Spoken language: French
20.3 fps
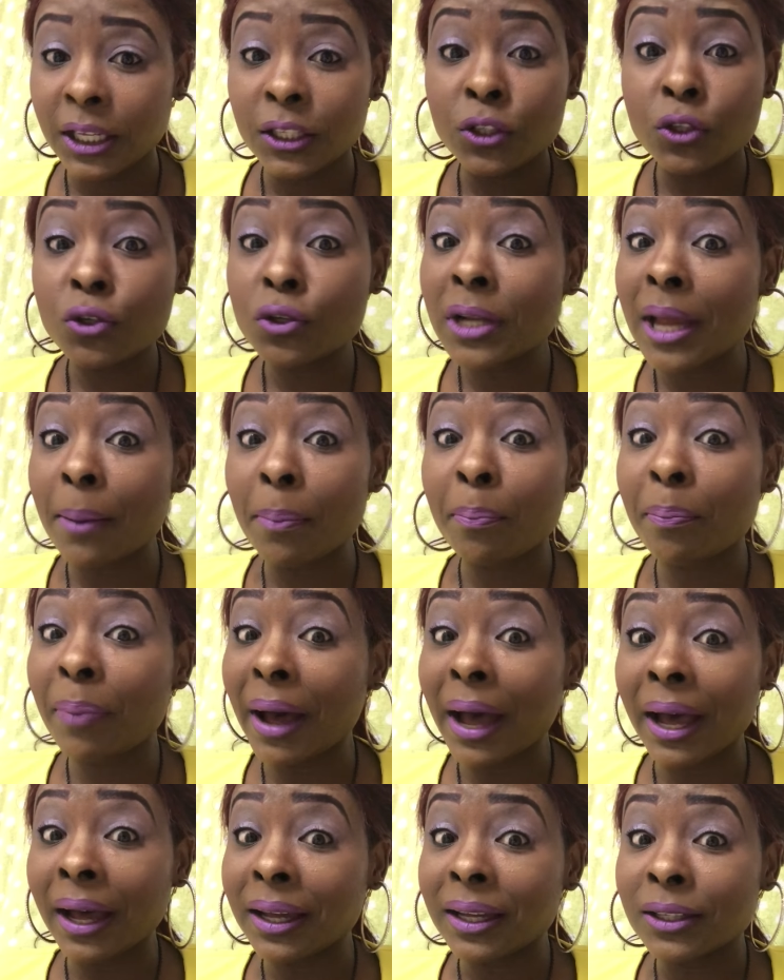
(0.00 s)
Tu n'as
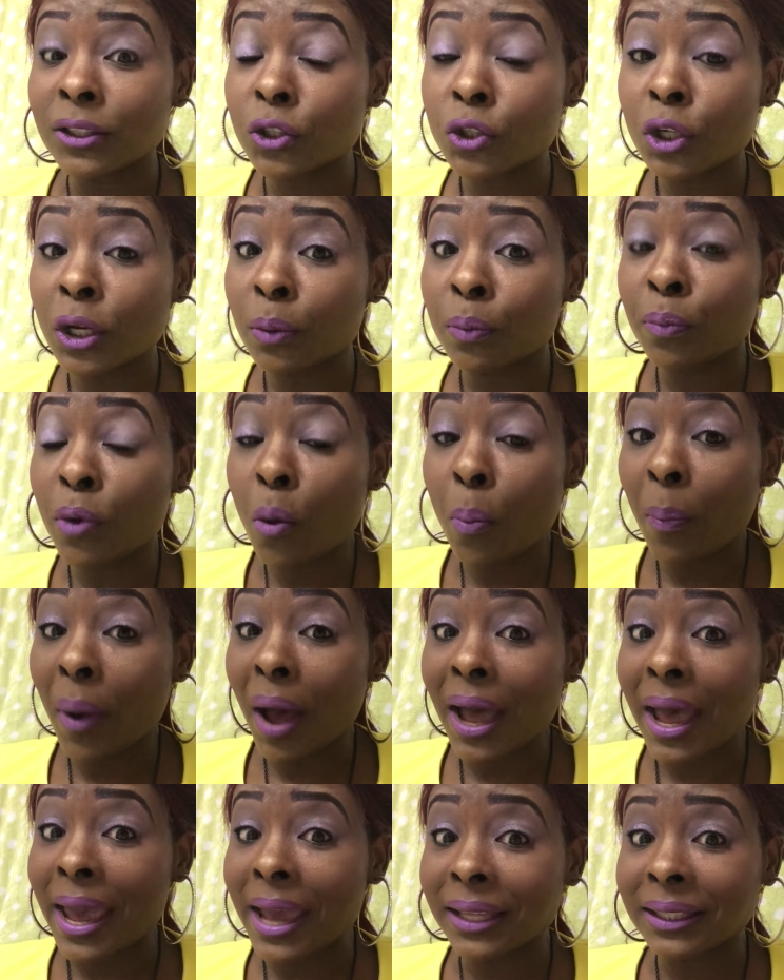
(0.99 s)
pas, tu ne peux
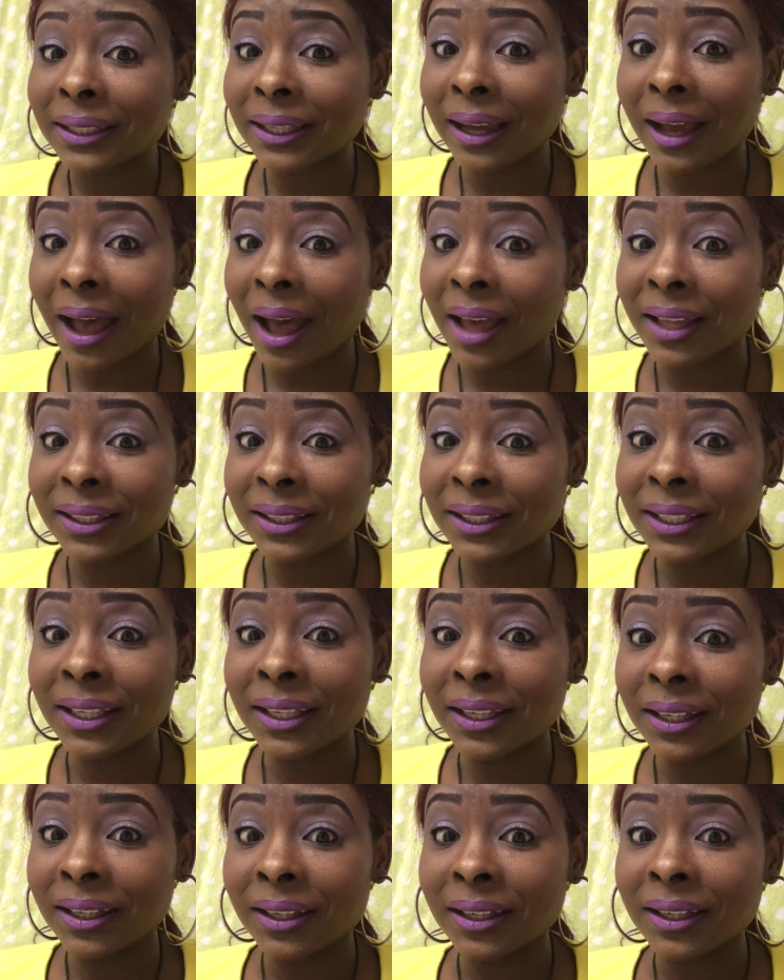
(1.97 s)
pas être
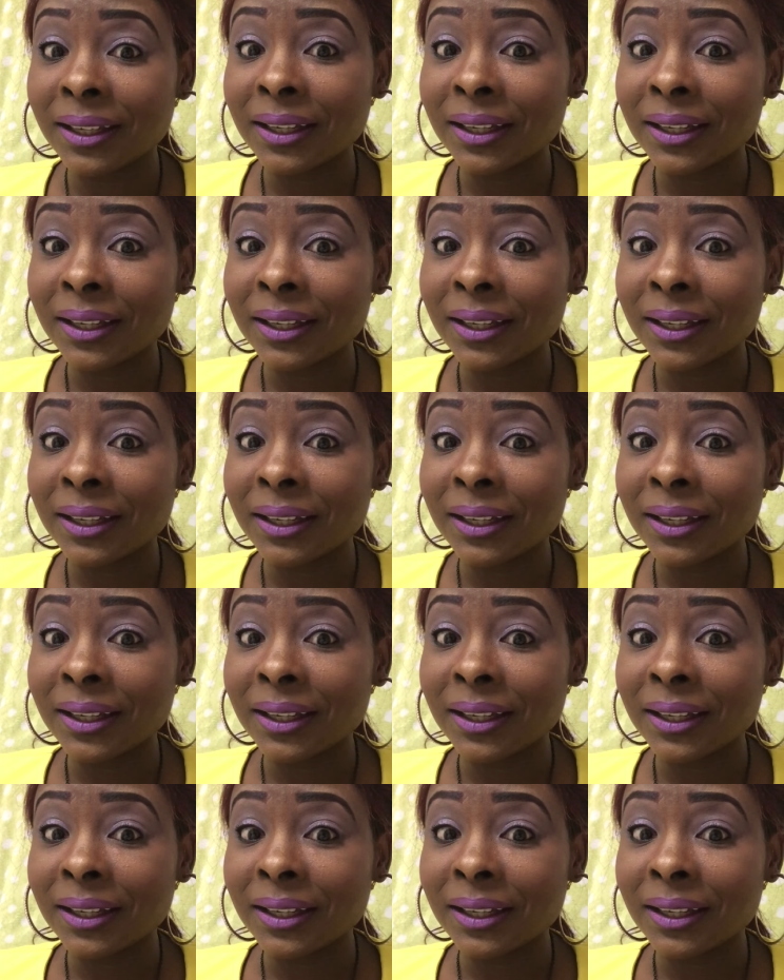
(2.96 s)
athée.